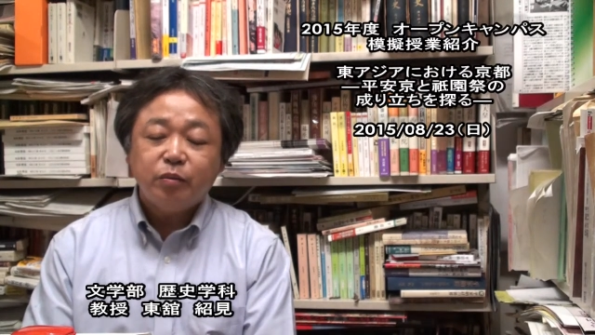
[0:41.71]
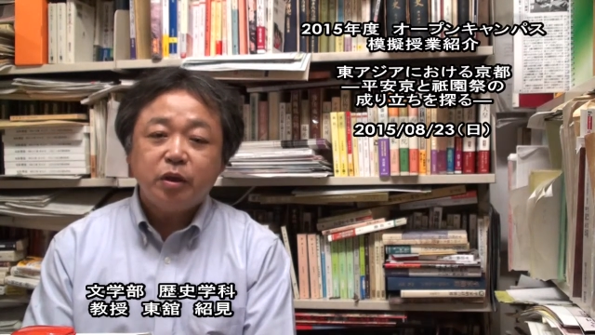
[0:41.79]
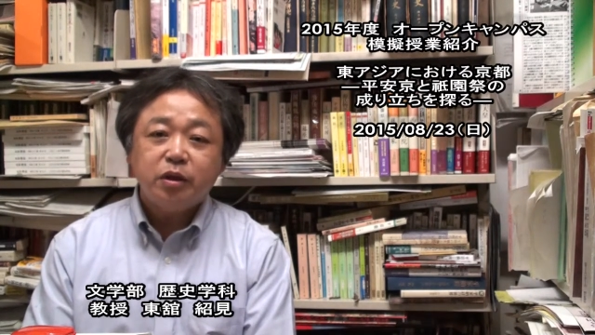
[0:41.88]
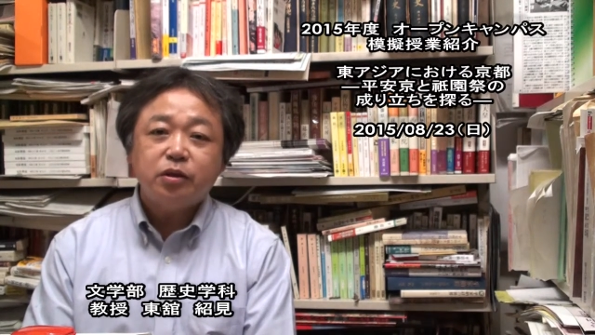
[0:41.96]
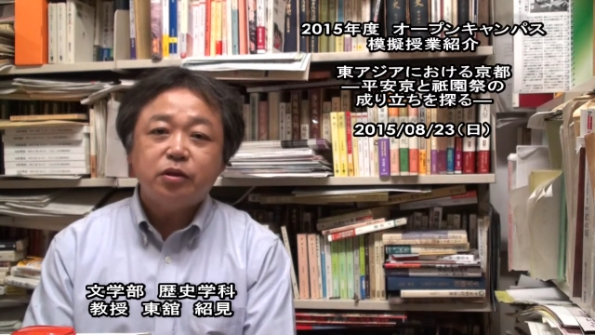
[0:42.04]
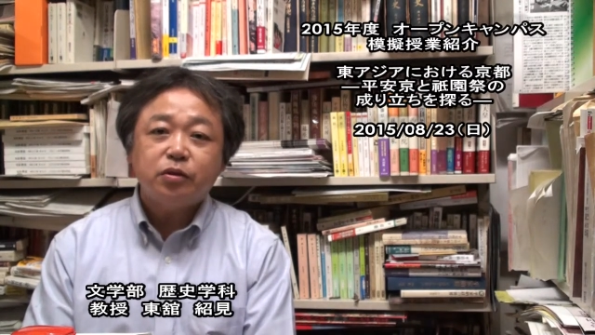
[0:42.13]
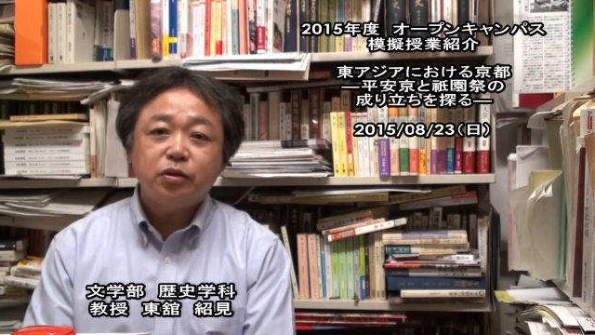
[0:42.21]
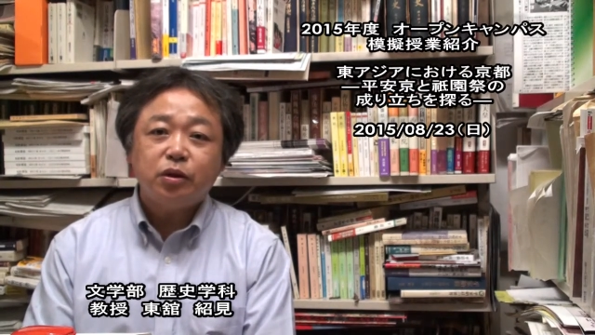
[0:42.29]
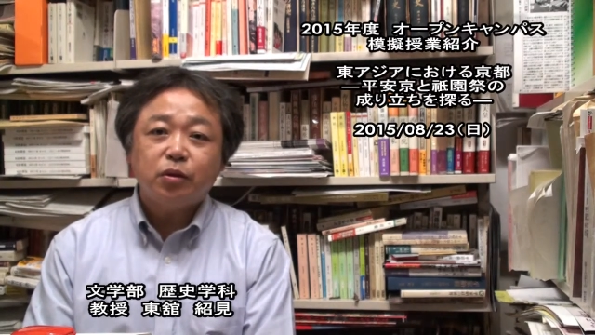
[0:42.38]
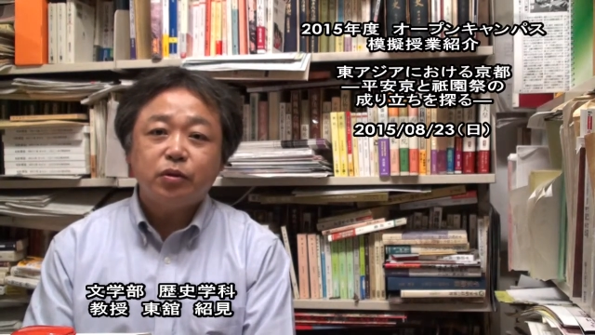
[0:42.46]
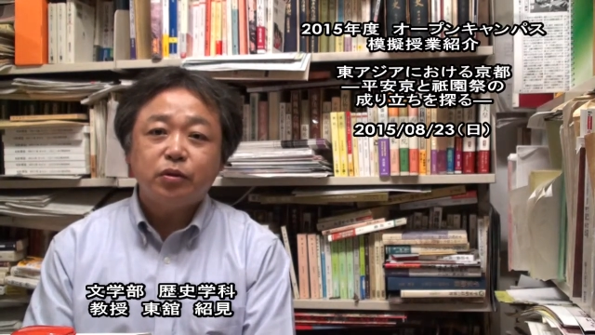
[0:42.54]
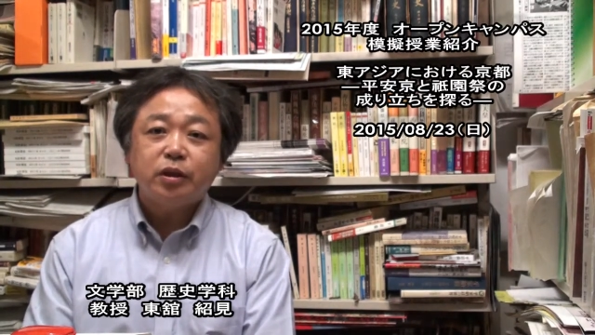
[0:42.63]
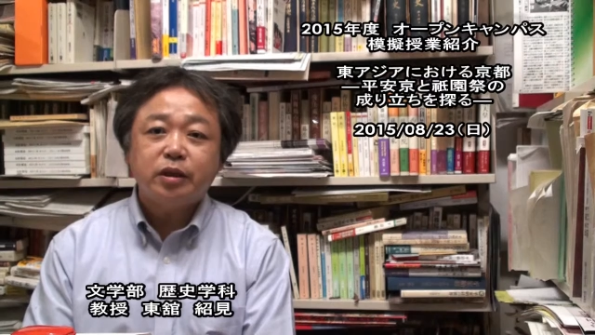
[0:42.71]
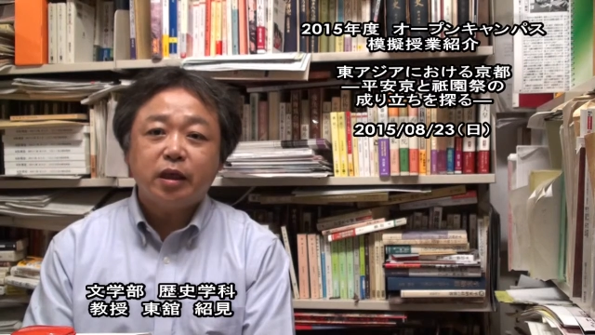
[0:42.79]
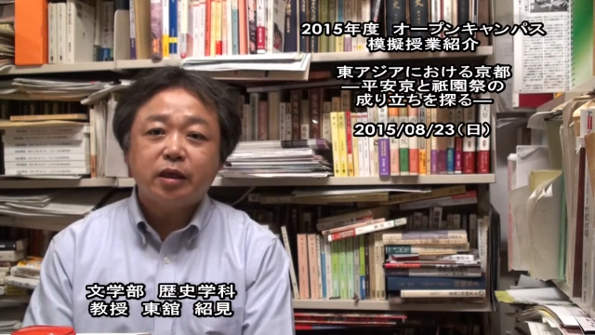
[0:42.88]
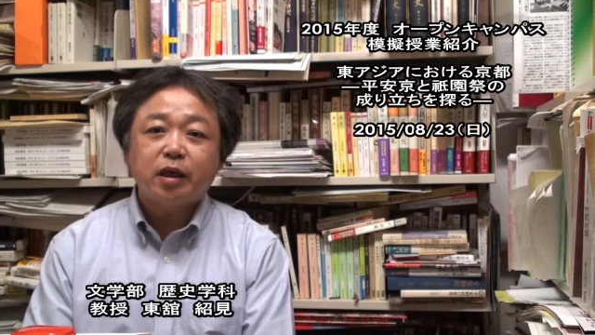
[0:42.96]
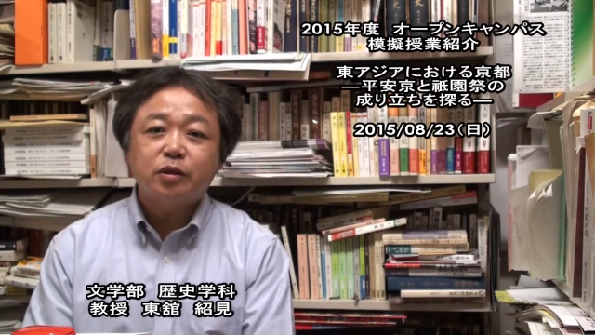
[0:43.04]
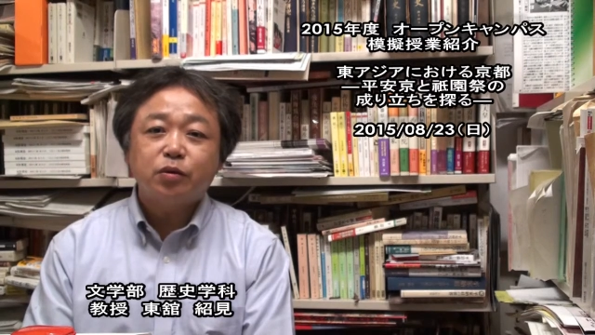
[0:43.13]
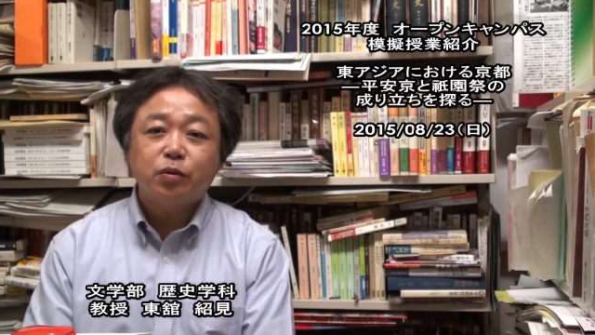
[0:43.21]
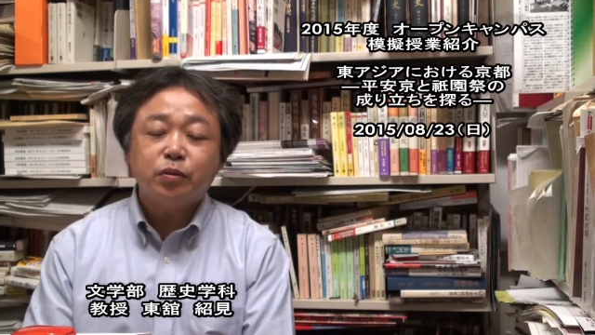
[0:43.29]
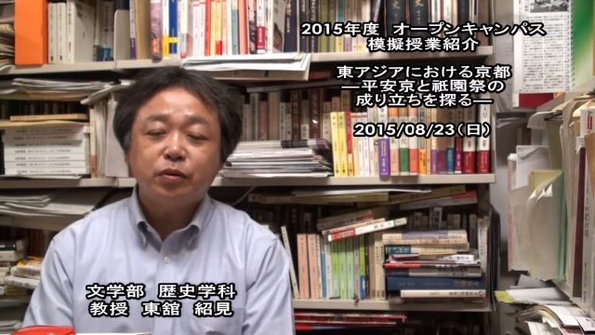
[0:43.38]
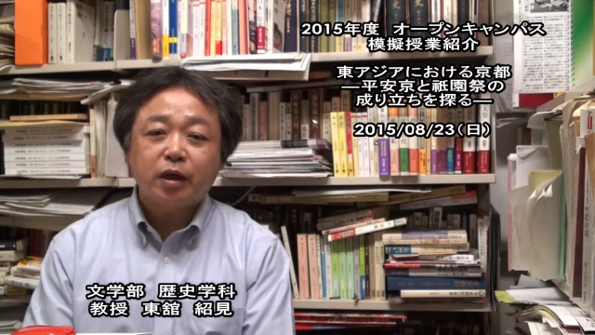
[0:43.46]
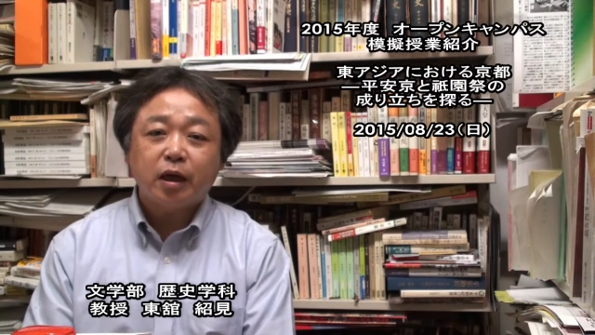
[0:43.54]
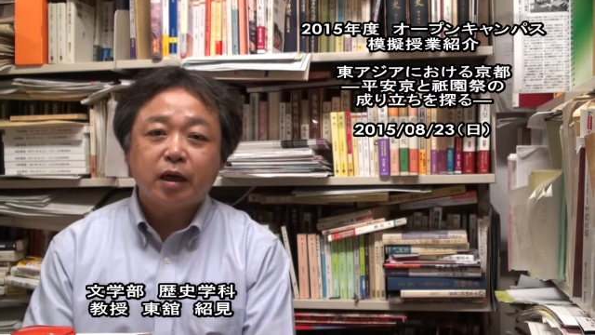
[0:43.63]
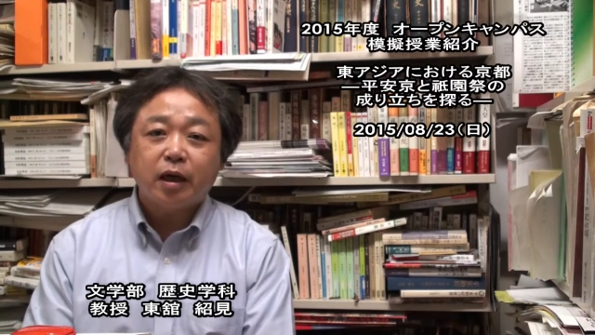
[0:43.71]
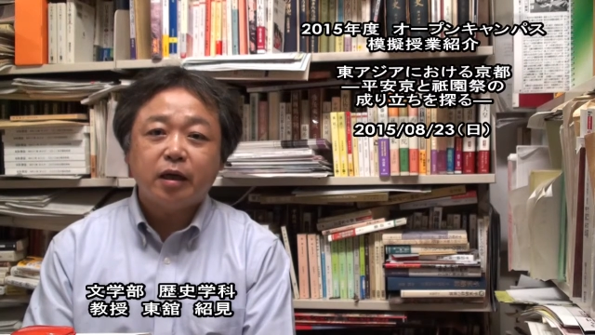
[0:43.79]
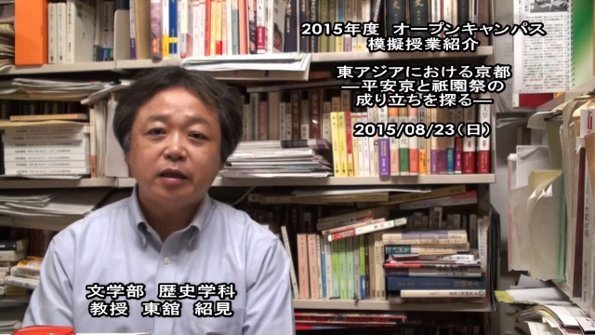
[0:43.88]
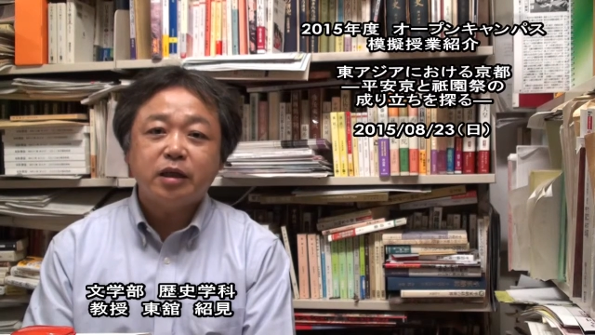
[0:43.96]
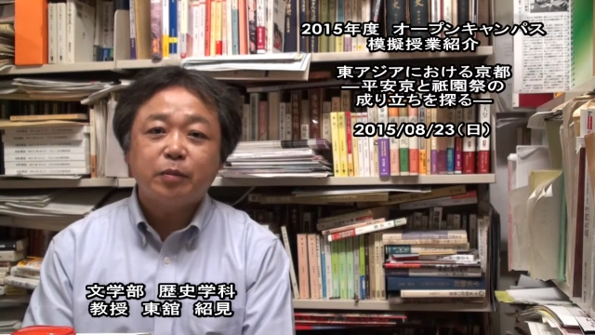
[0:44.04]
民衆による生活と文化が